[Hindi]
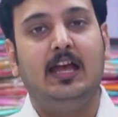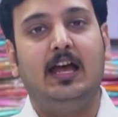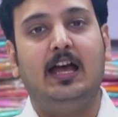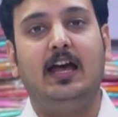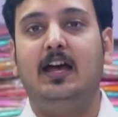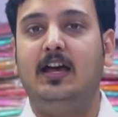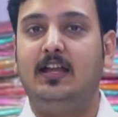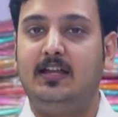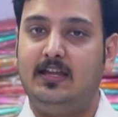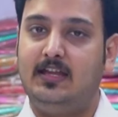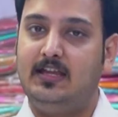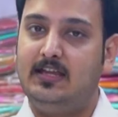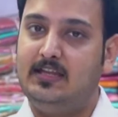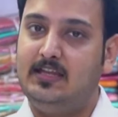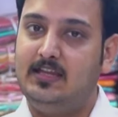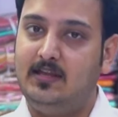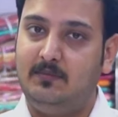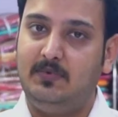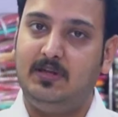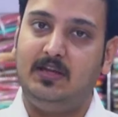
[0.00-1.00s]
हर
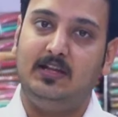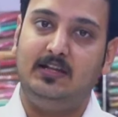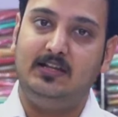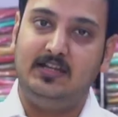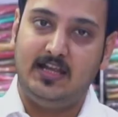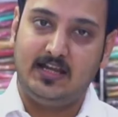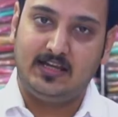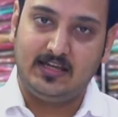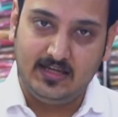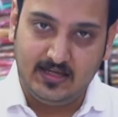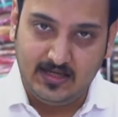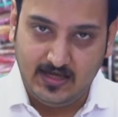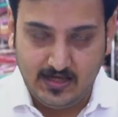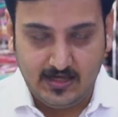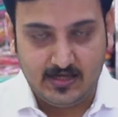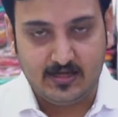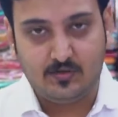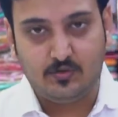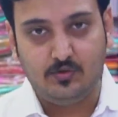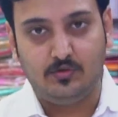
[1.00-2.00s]
एरिया में इंडिया के
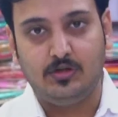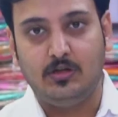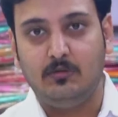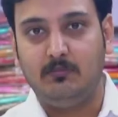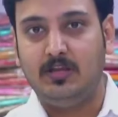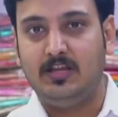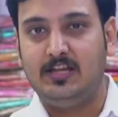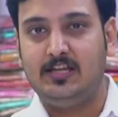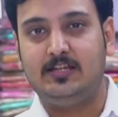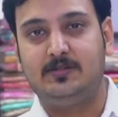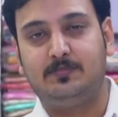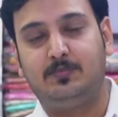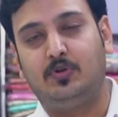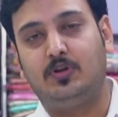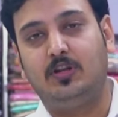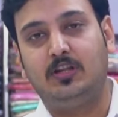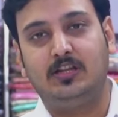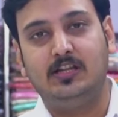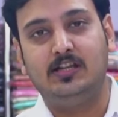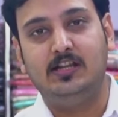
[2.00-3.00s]
हर कोने में इस
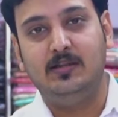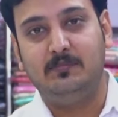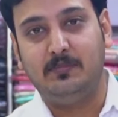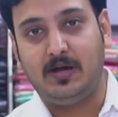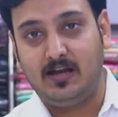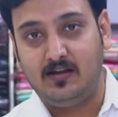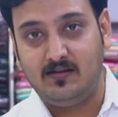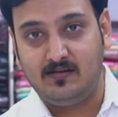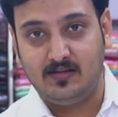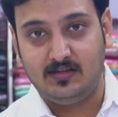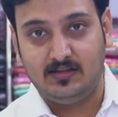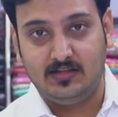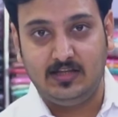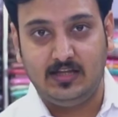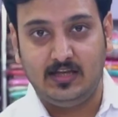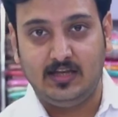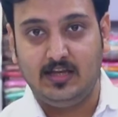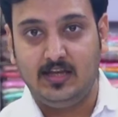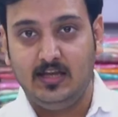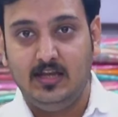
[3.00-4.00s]
प्रोडक्ट की डिमांड रहती
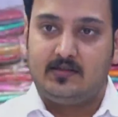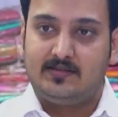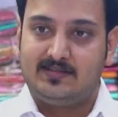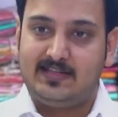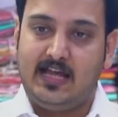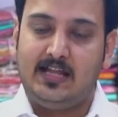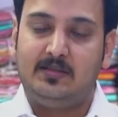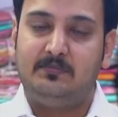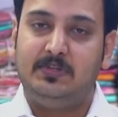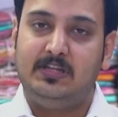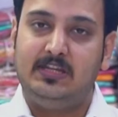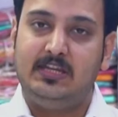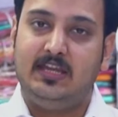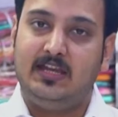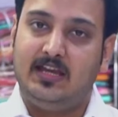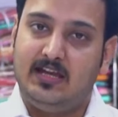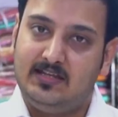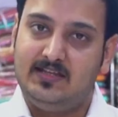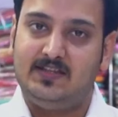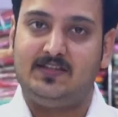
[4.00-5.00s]
है साथ में ये
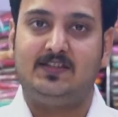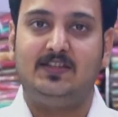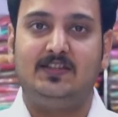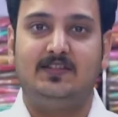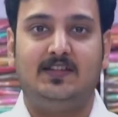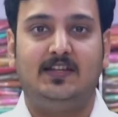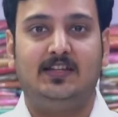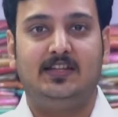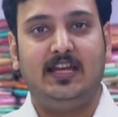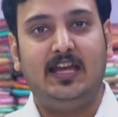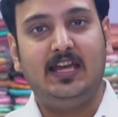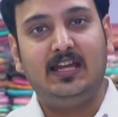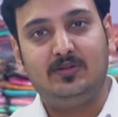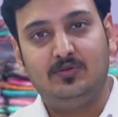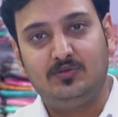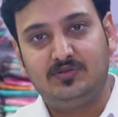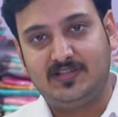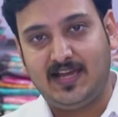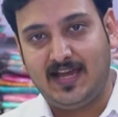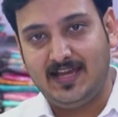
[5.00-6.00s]
अनस्टिच रहता है
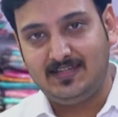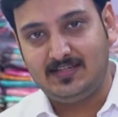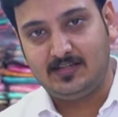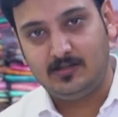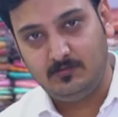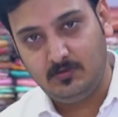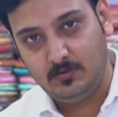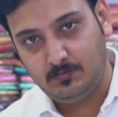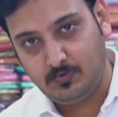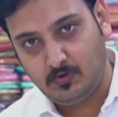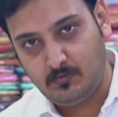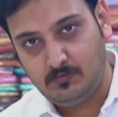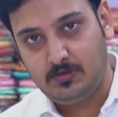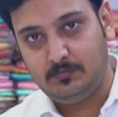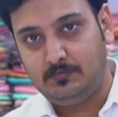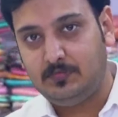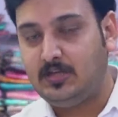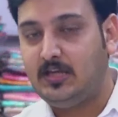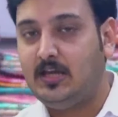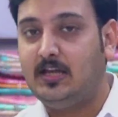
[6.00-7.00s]
तो साइज की भी प्रॉब्लम
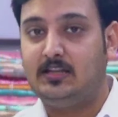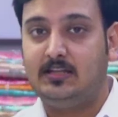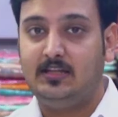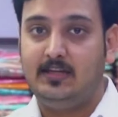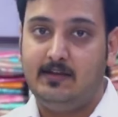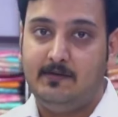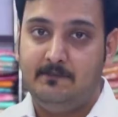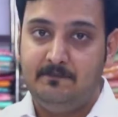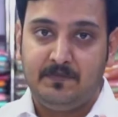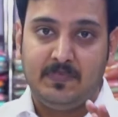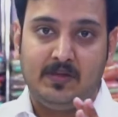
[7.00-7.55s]
नहीं आती है